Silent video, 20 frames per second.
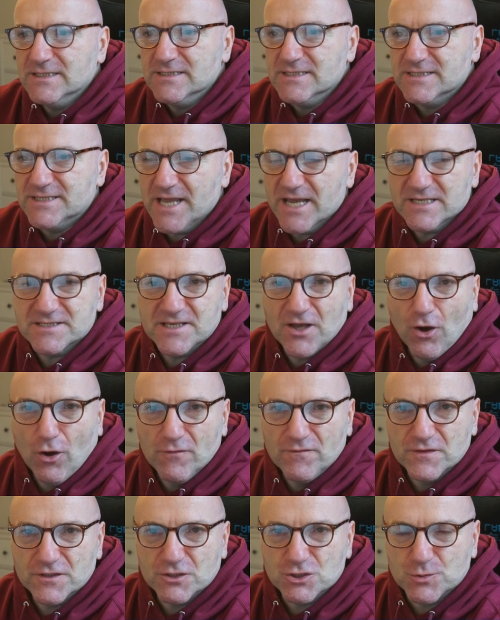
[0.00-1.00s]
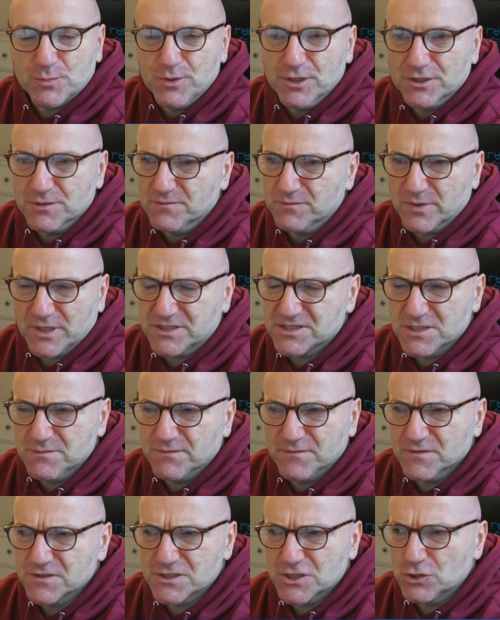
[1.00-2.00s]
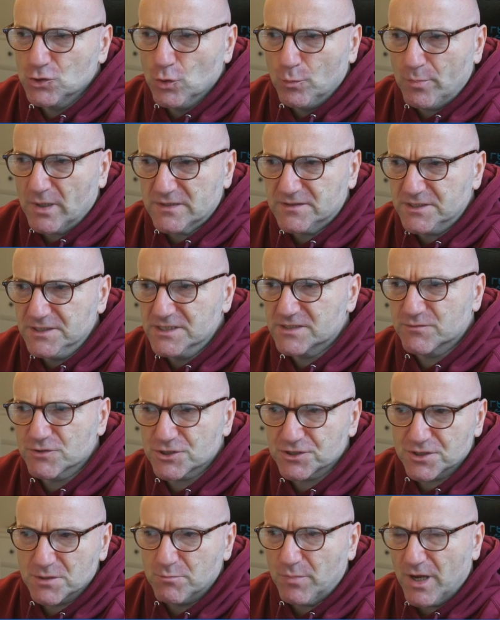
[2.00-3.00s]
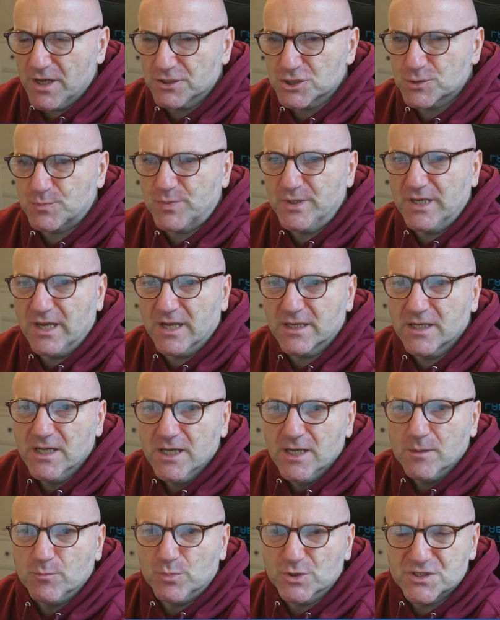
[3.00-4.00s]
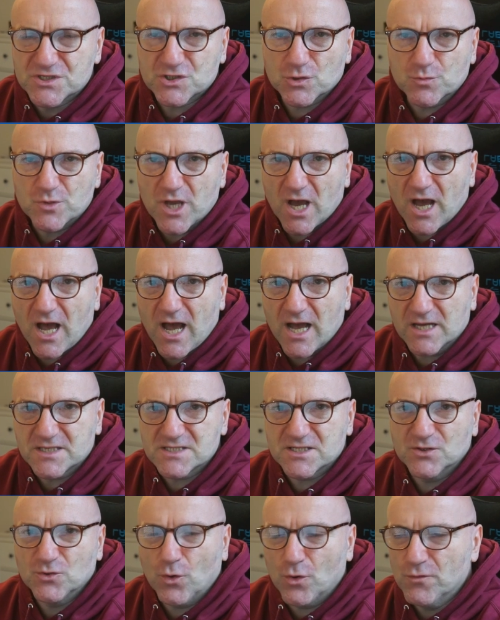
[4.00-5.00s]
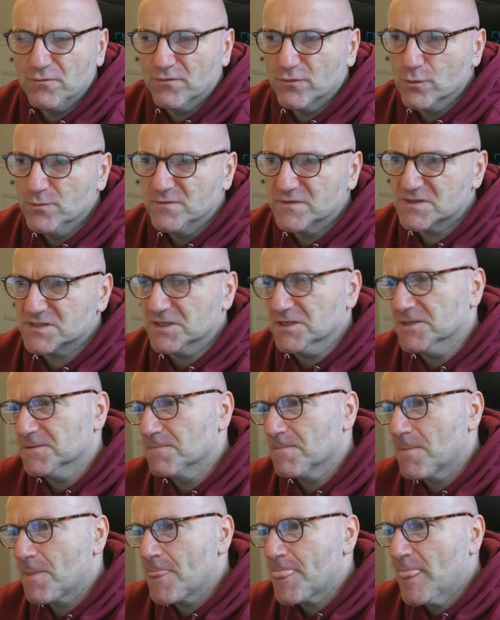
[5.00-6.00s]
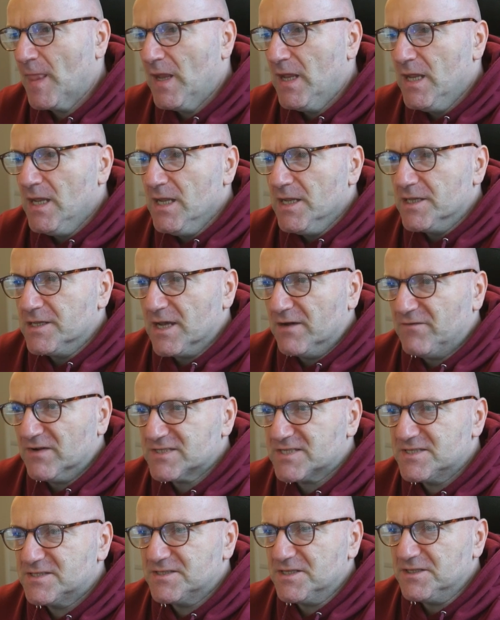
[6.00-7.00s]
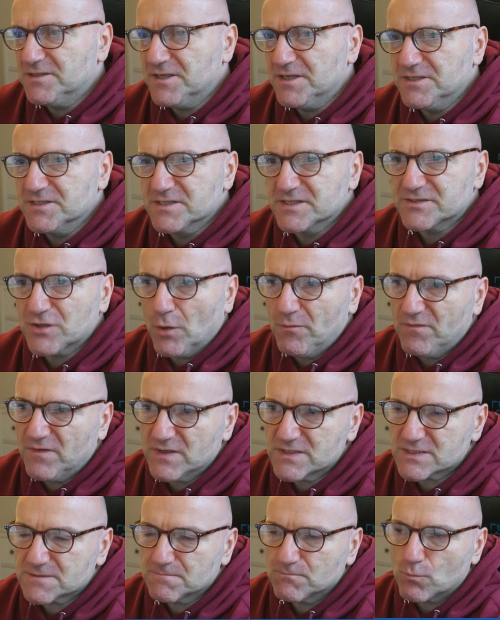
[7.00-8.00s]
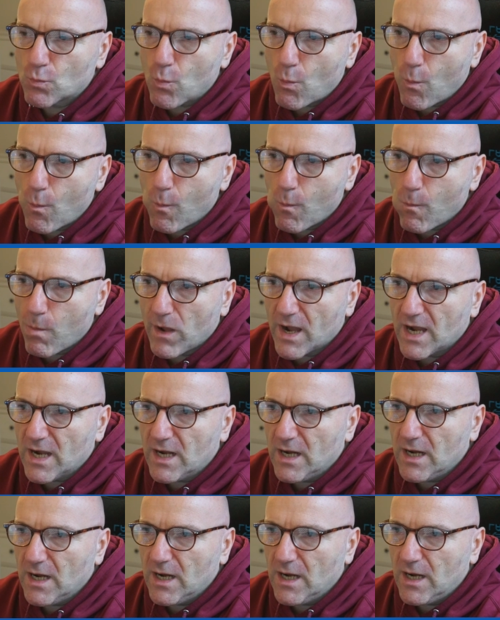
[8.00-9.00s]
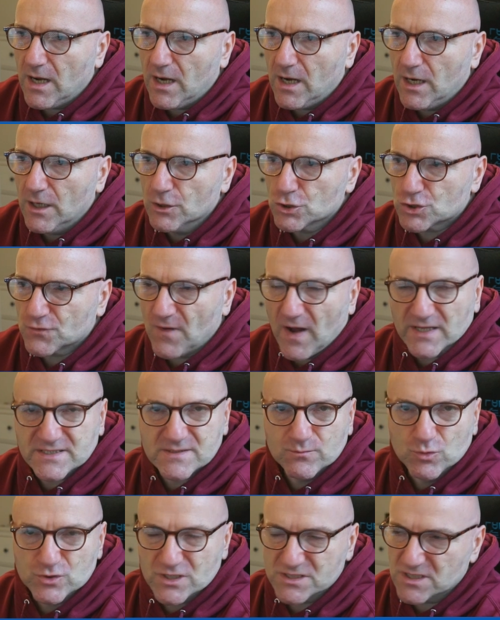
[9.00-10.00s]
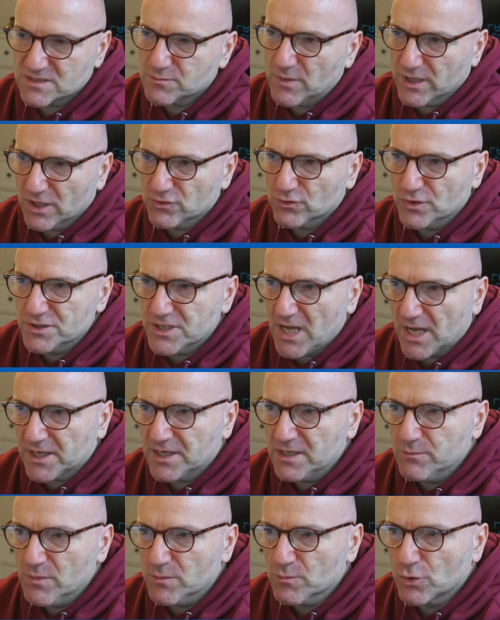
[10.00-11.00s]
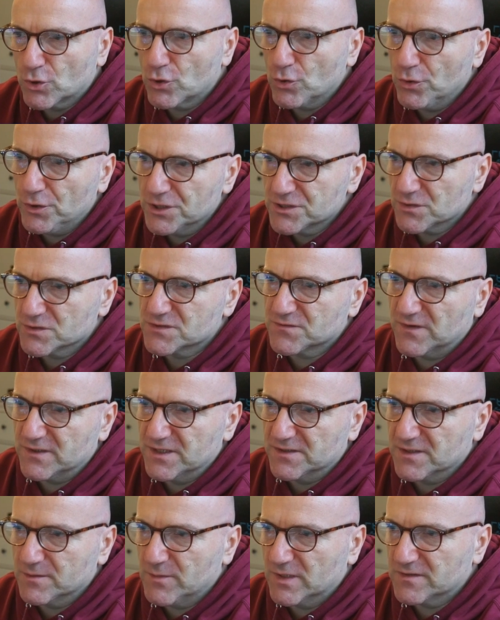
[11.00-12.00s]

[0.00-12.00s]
sehr, sehr häufig gespielt. Im Prinzip finden sich nur Partien zwischen den beiden Spielern bis zum Jahr 1859. Ja, was ist die Idee dieses Opfers? Schwarz muss es erstmal natürlich annehmen mit dem König, sonst verliert er